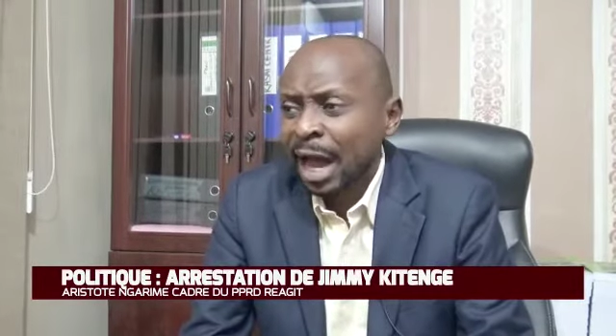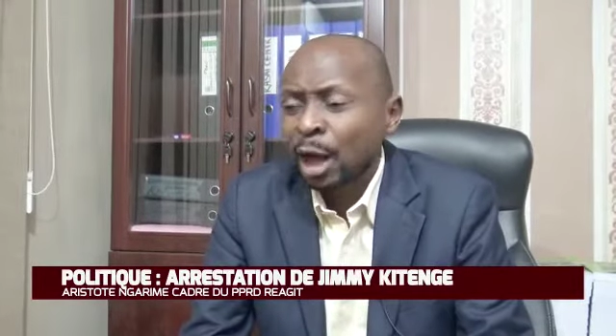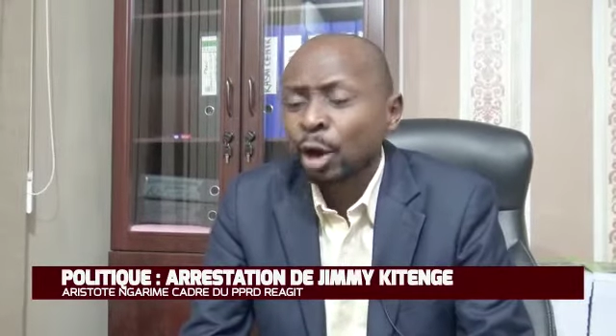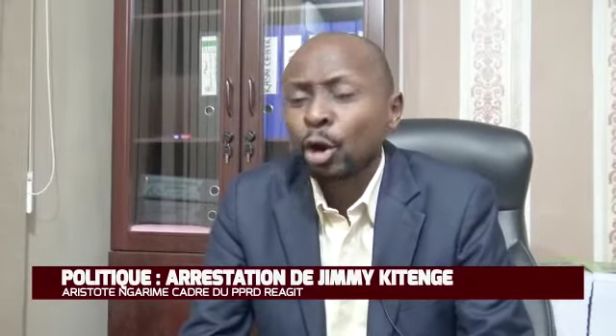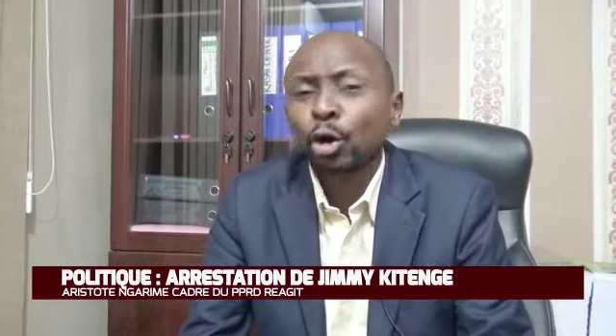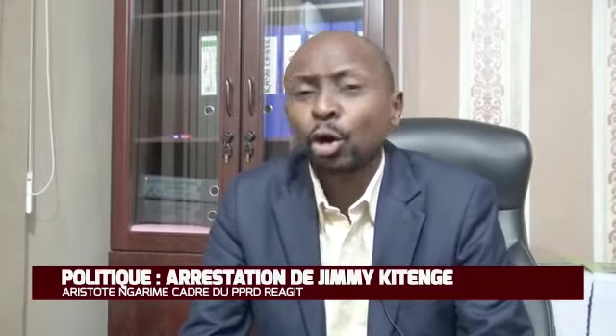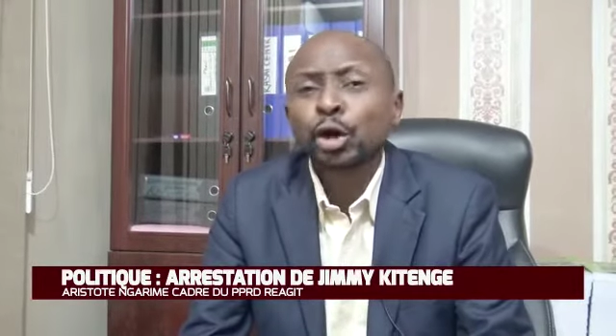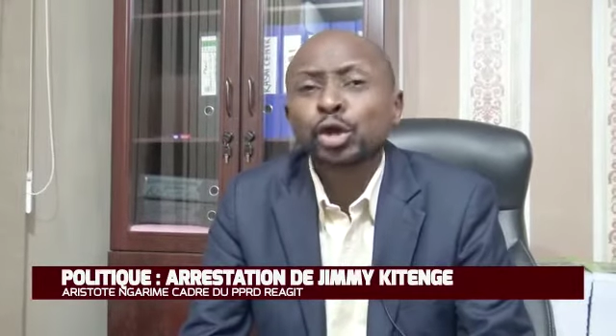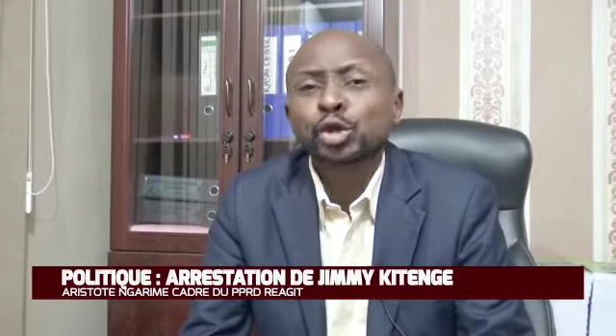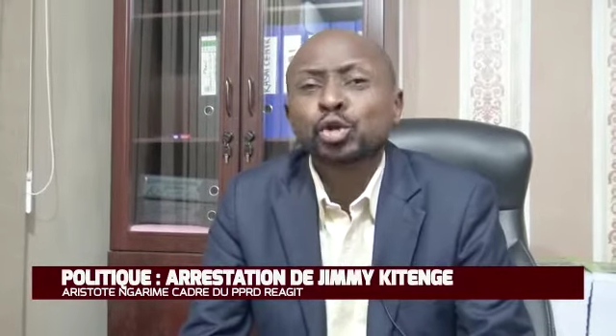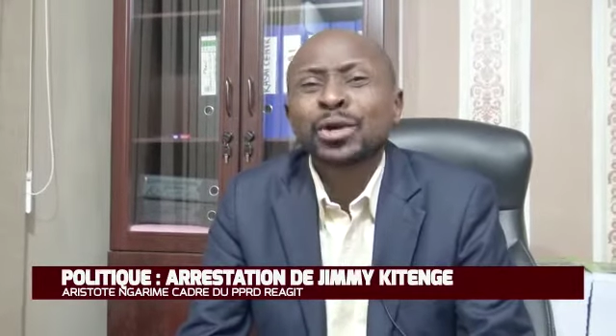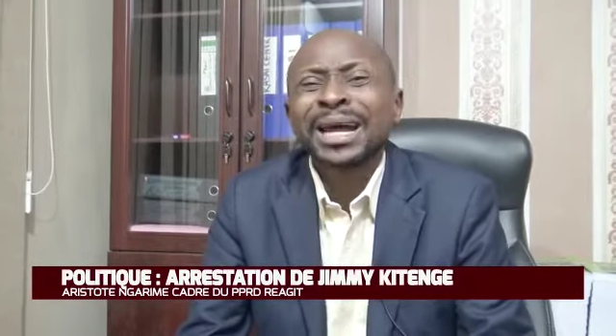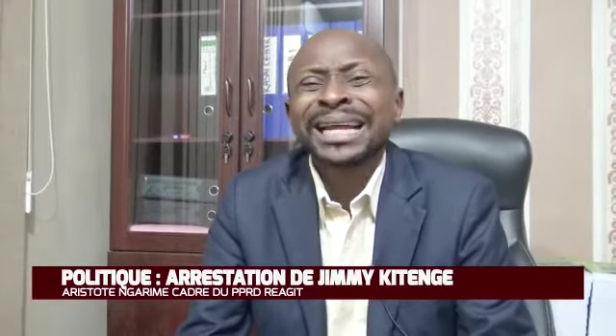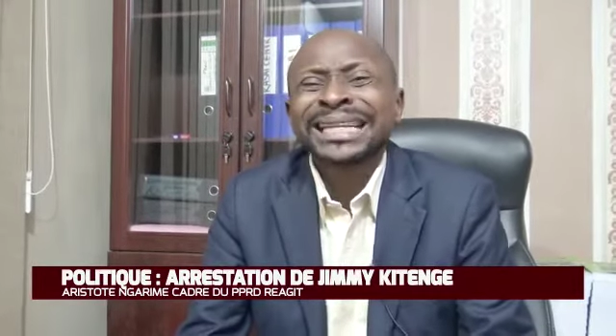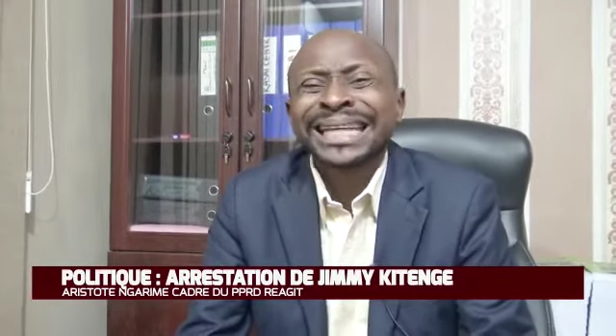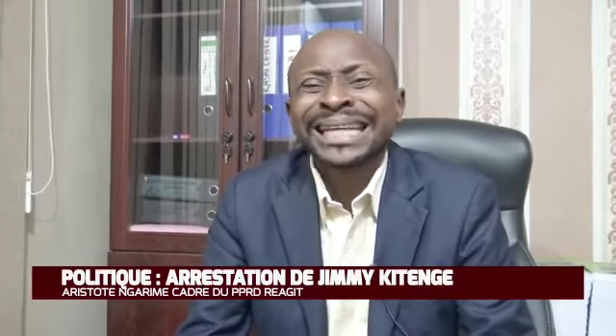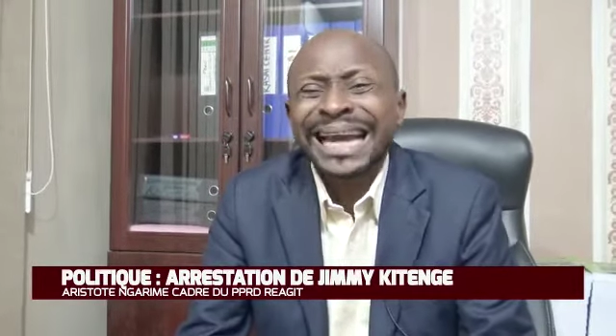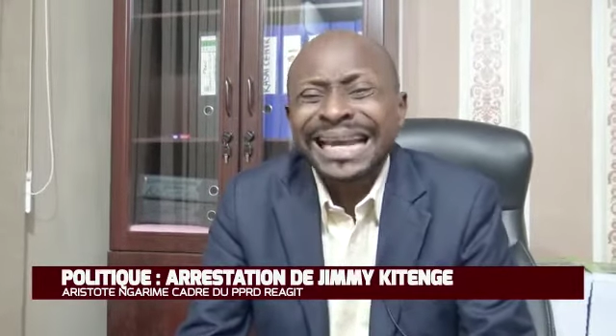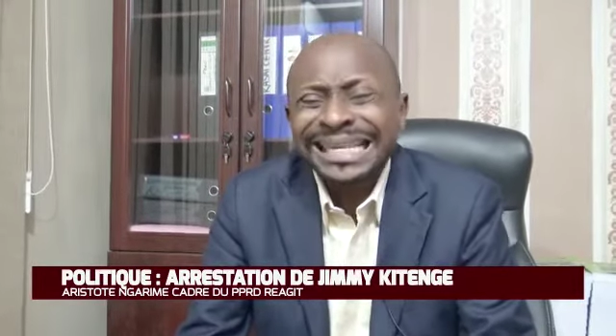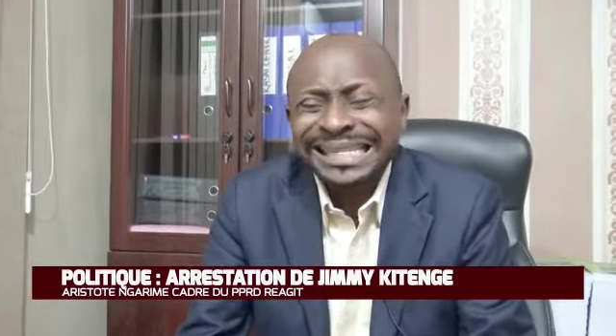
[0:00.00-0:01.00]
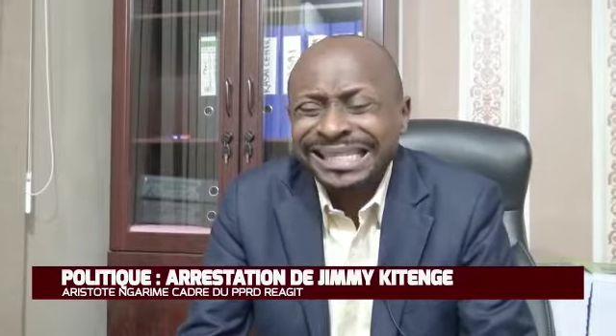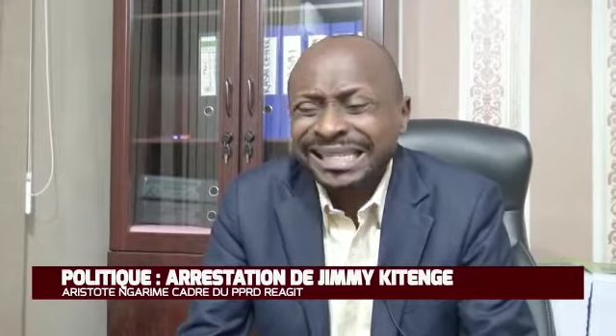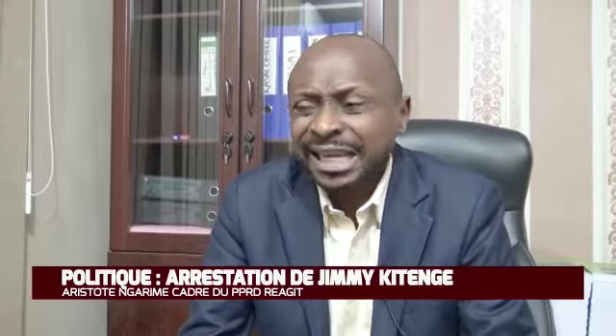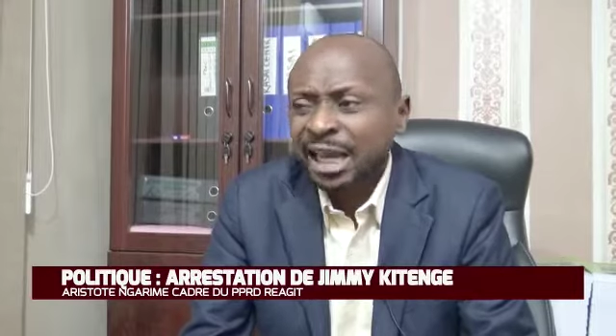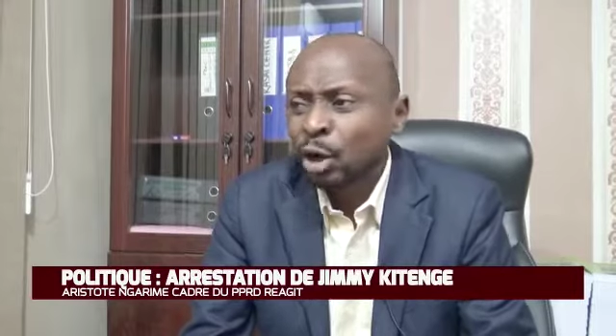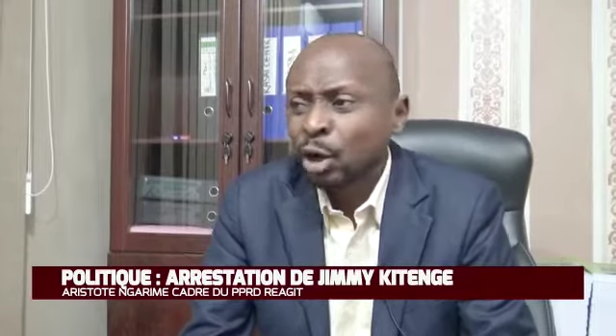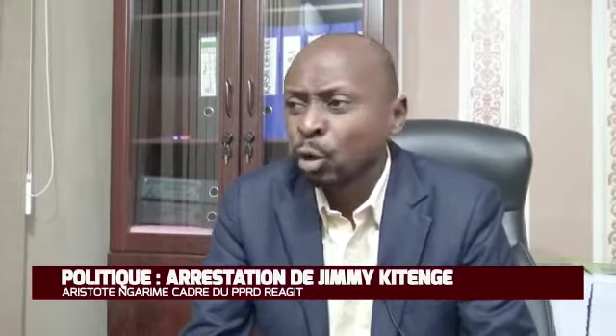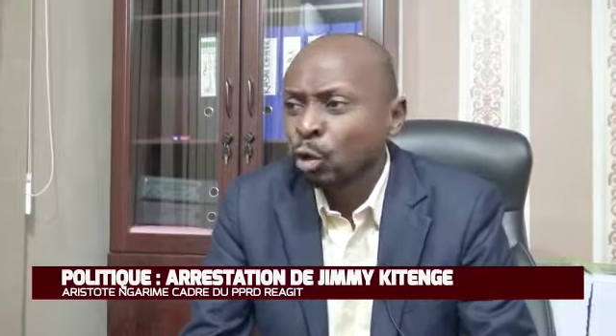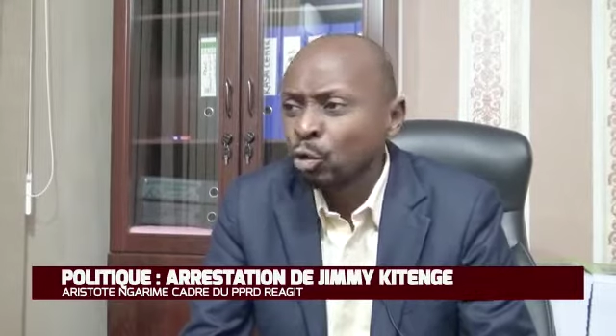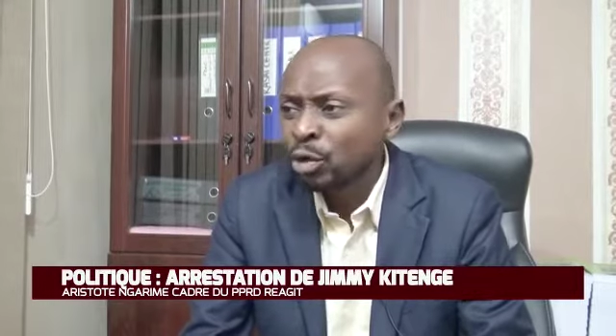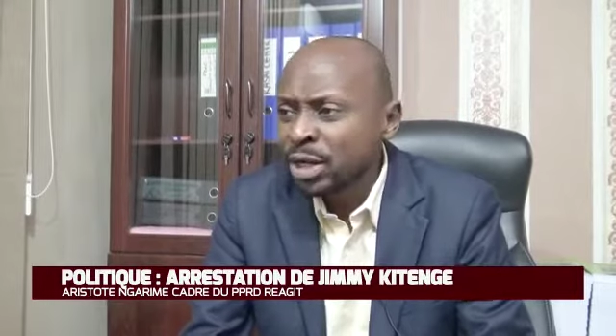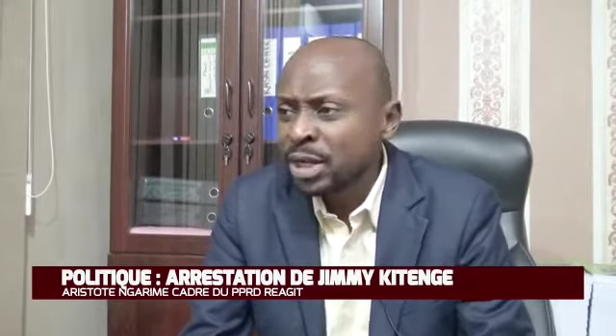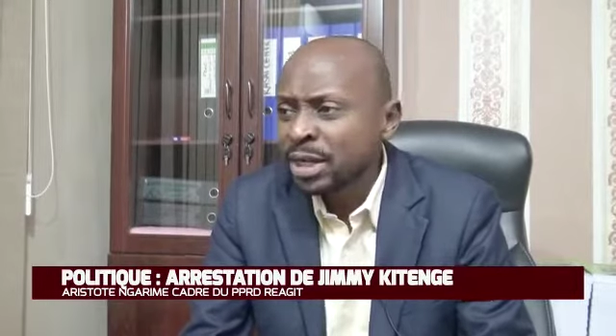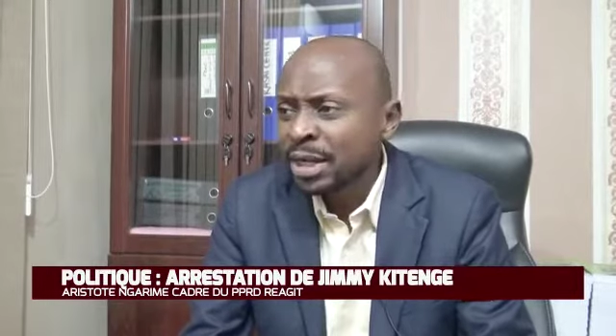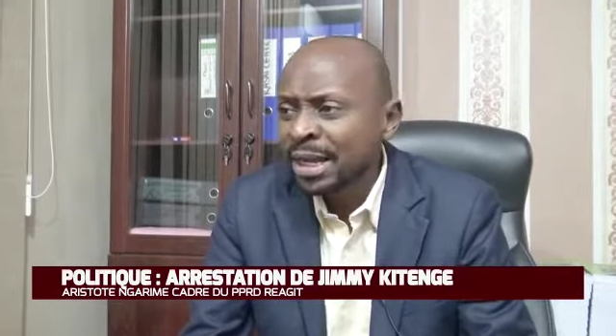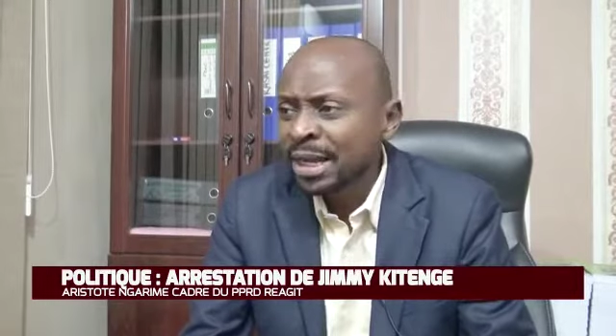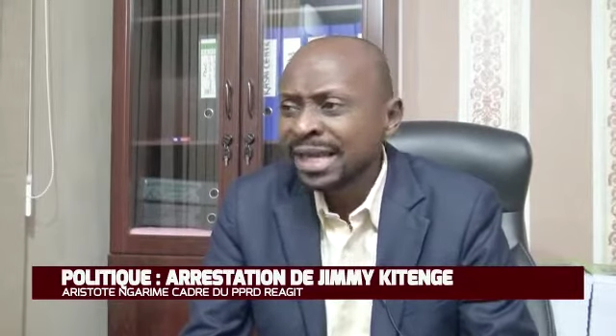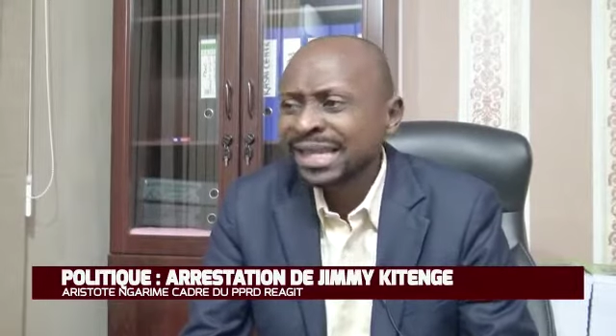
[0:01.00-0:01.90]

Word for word: alors que son adresse est connue,